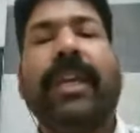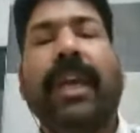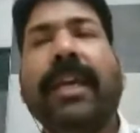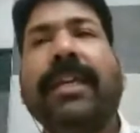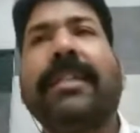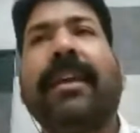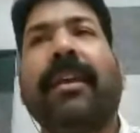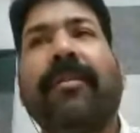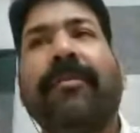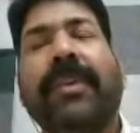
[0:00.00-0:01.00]
यहीं से
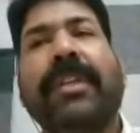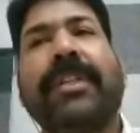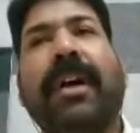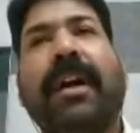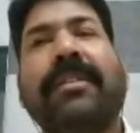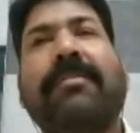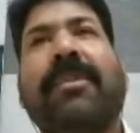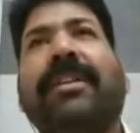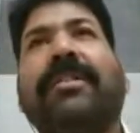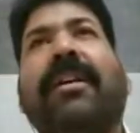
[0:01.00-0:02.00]
जाट
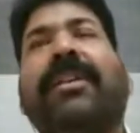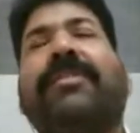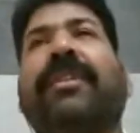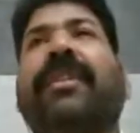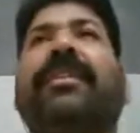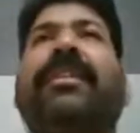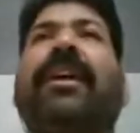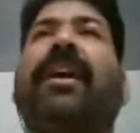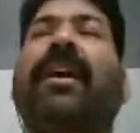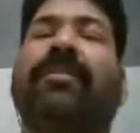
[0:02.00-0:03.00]
समाज का स्वतंत्रता
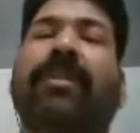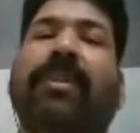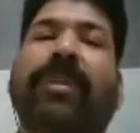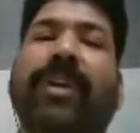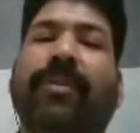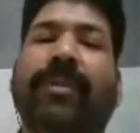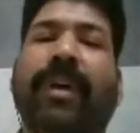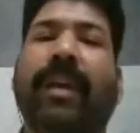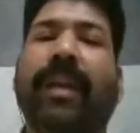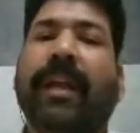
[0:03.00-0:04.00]
के आंदोलन में
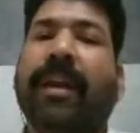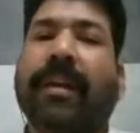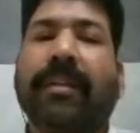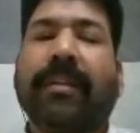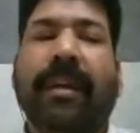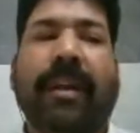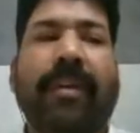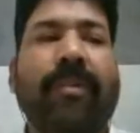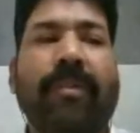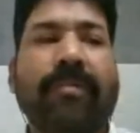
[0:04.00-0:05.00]
योगदान रेखांकित करने
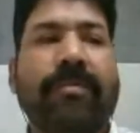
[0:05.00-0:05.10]
को